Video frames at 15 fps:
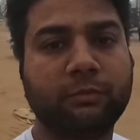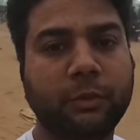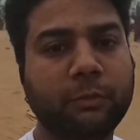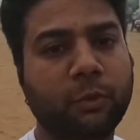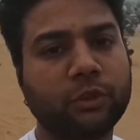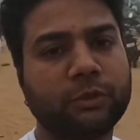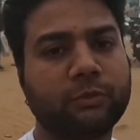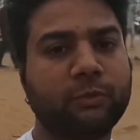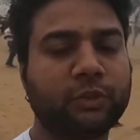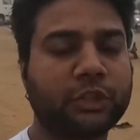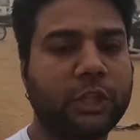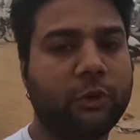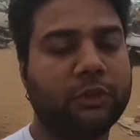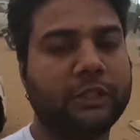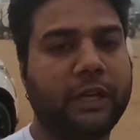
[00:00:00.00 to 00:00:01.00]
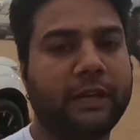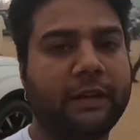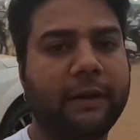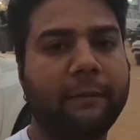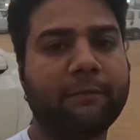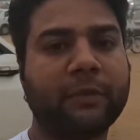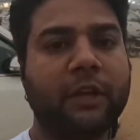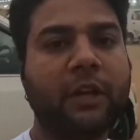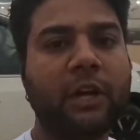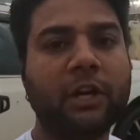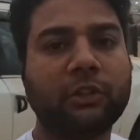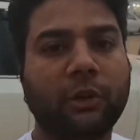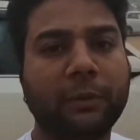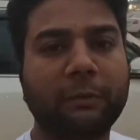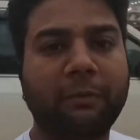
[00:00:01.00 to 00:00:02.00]
भी मुश्किल हो जाएगा
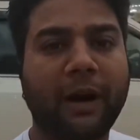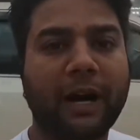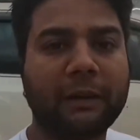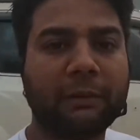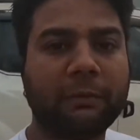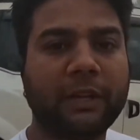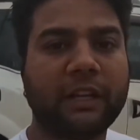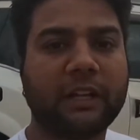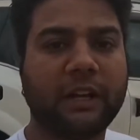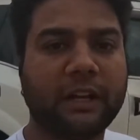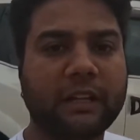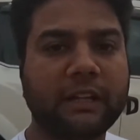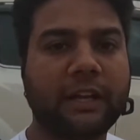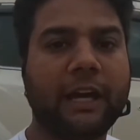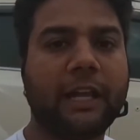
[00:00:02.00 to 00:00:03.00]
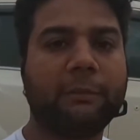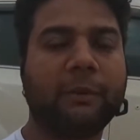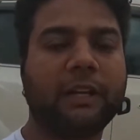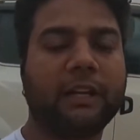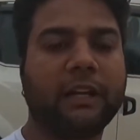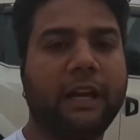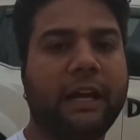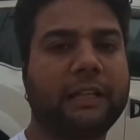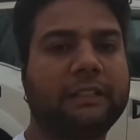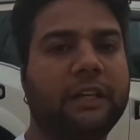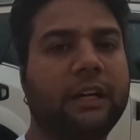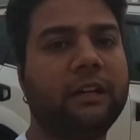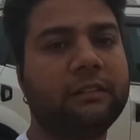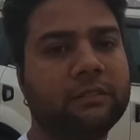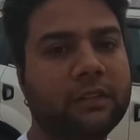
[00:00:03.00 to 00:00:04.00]
तो अभी बाल भी मेरे खड़े हैं हेलमेट लगाया
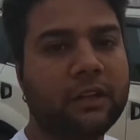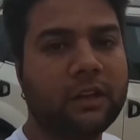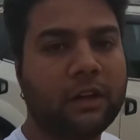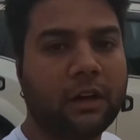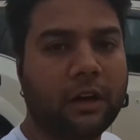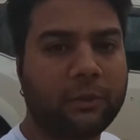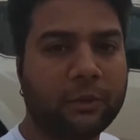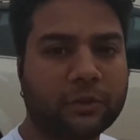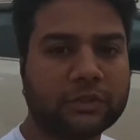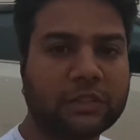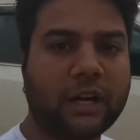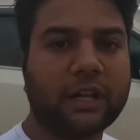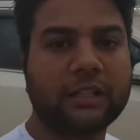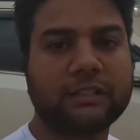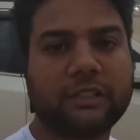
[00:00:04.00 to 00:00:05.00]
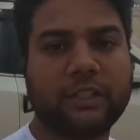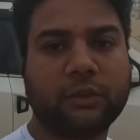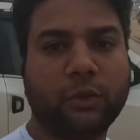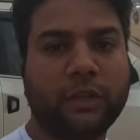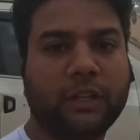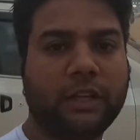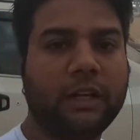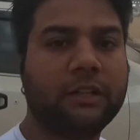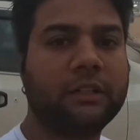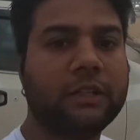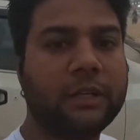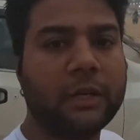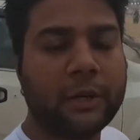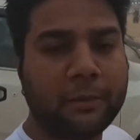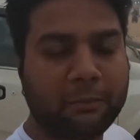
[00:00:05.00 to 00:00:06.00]
था अभी उस कारण से थोड़े ना
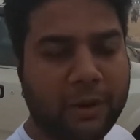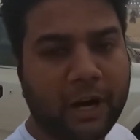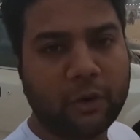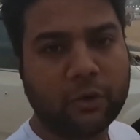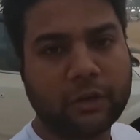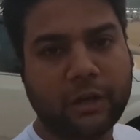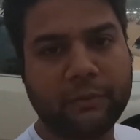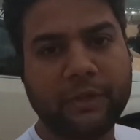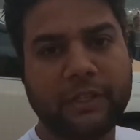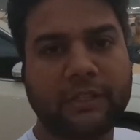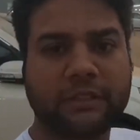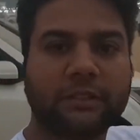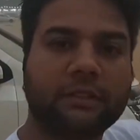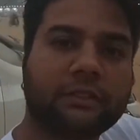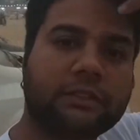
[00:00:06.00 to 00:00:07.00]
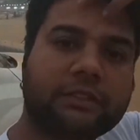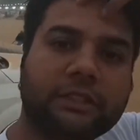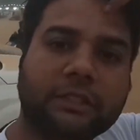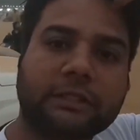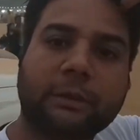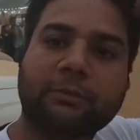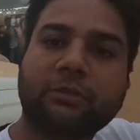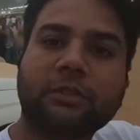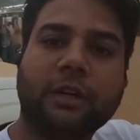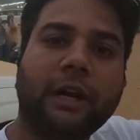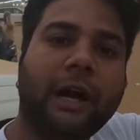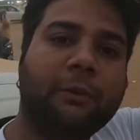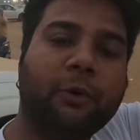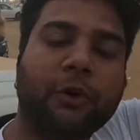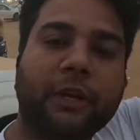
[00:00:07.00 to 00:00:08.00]
बालों का भी सिस्टम
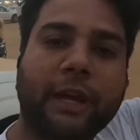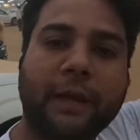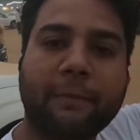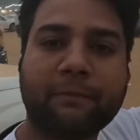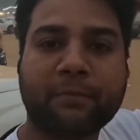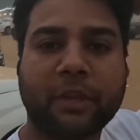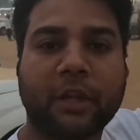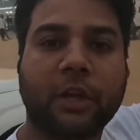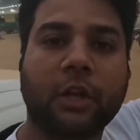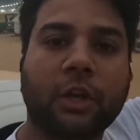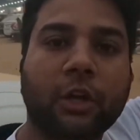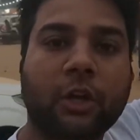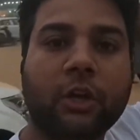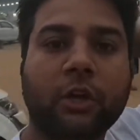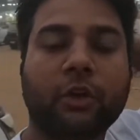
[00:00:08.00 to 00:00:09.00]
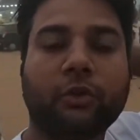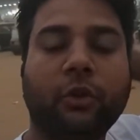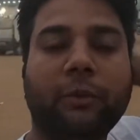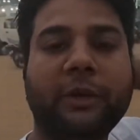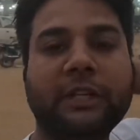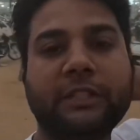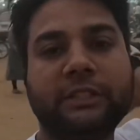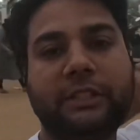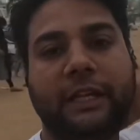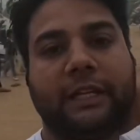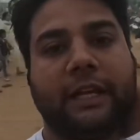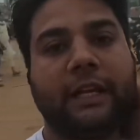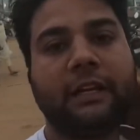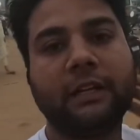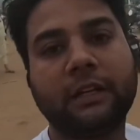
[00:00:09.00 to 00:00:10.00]
ख़राब हो गया है तो अभी
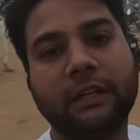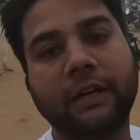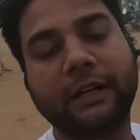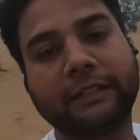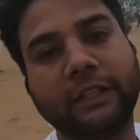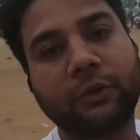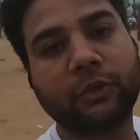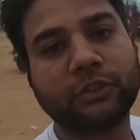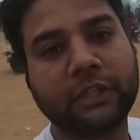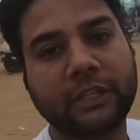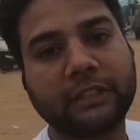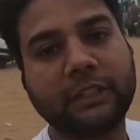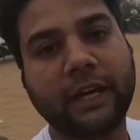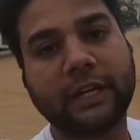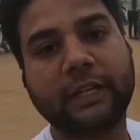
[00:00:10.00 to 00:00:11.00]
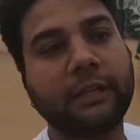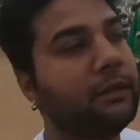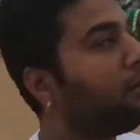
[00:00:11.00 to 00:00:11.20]
चलिए करते हैं कुछ ख़रीदारी